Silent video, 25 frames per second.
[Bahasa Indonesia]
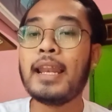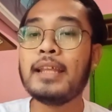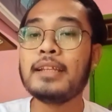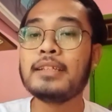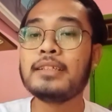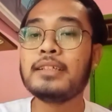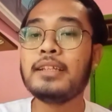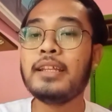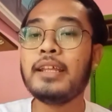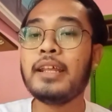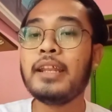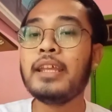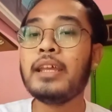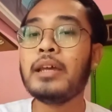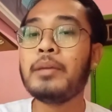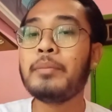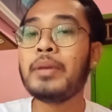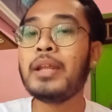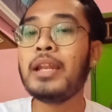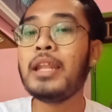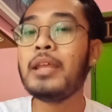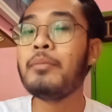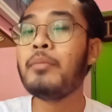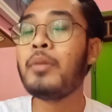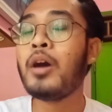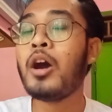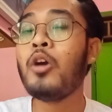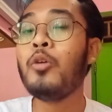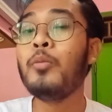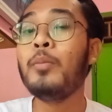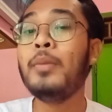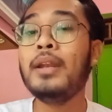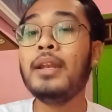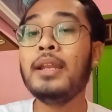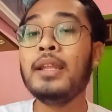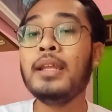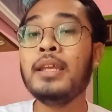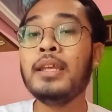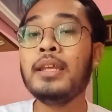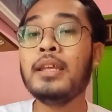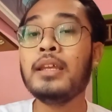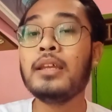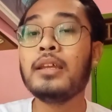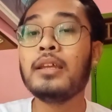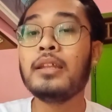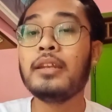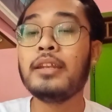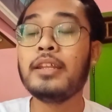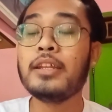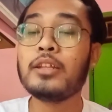kalian sendiri yang milih mau beli
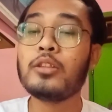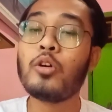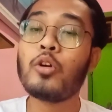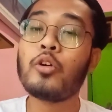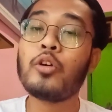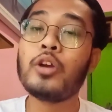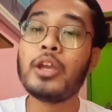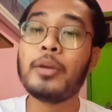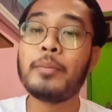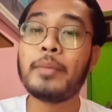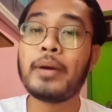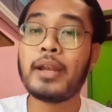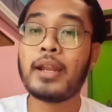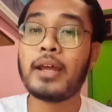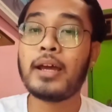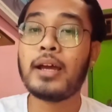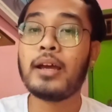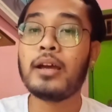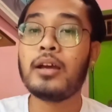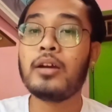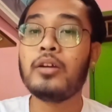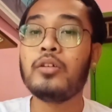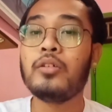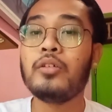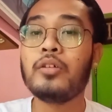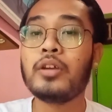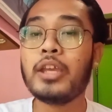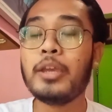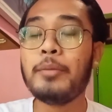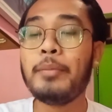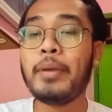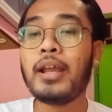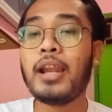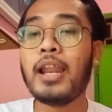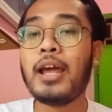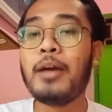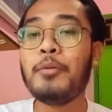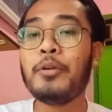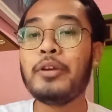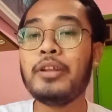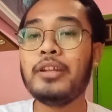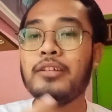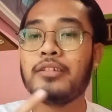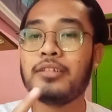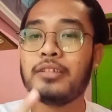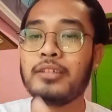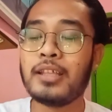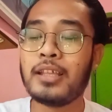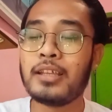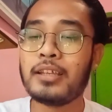di toko yang mana Oke, baiklah mungkin
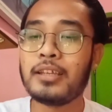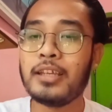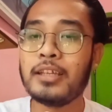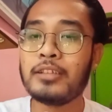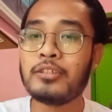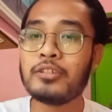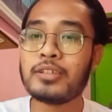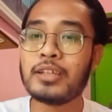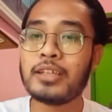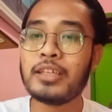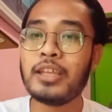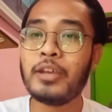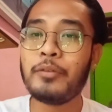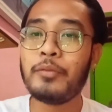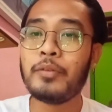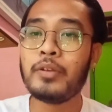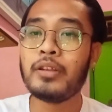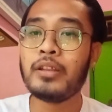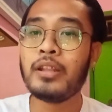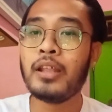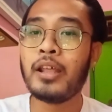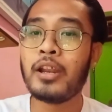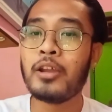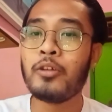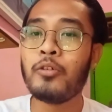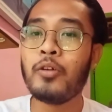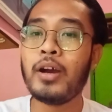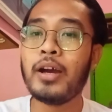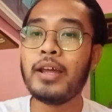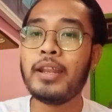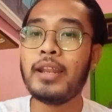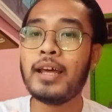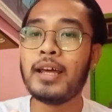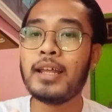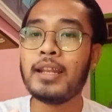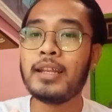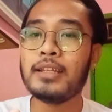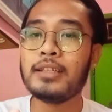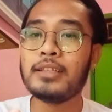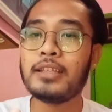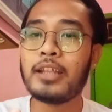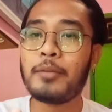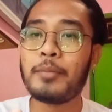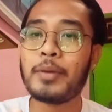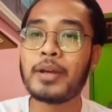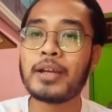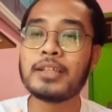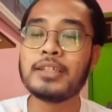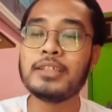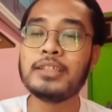itu saja video dari gua dan
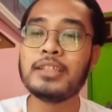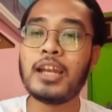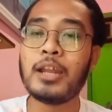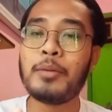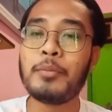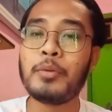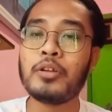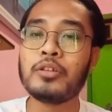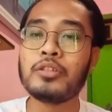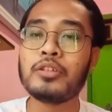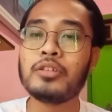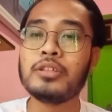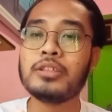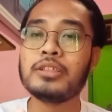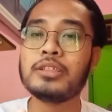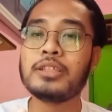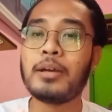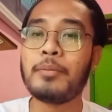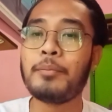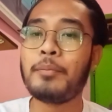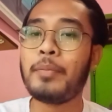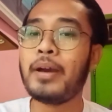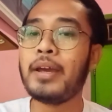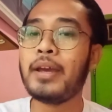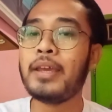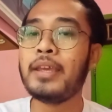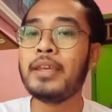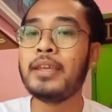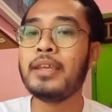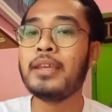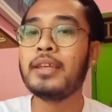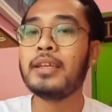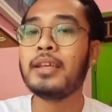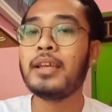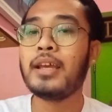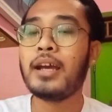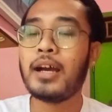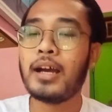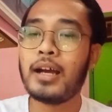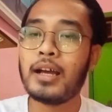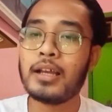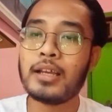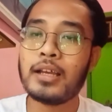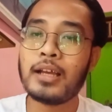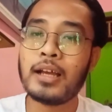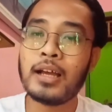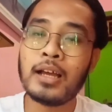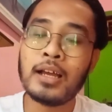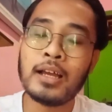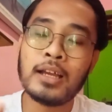terima kasih telah menonton sampai
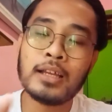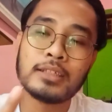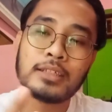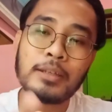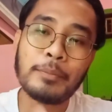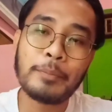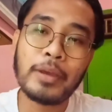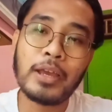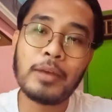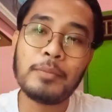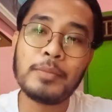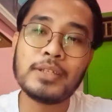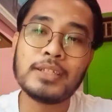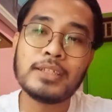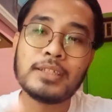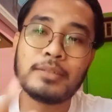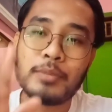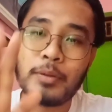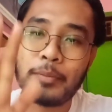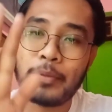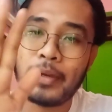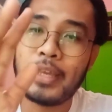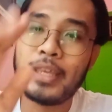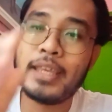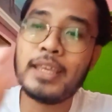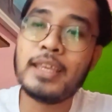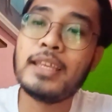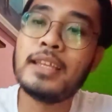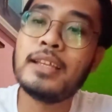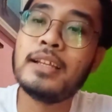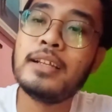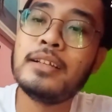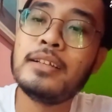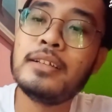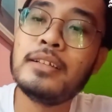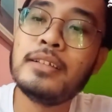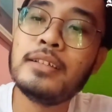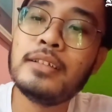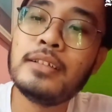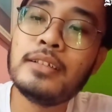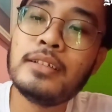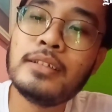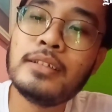uh, sampai habis. Bye bye.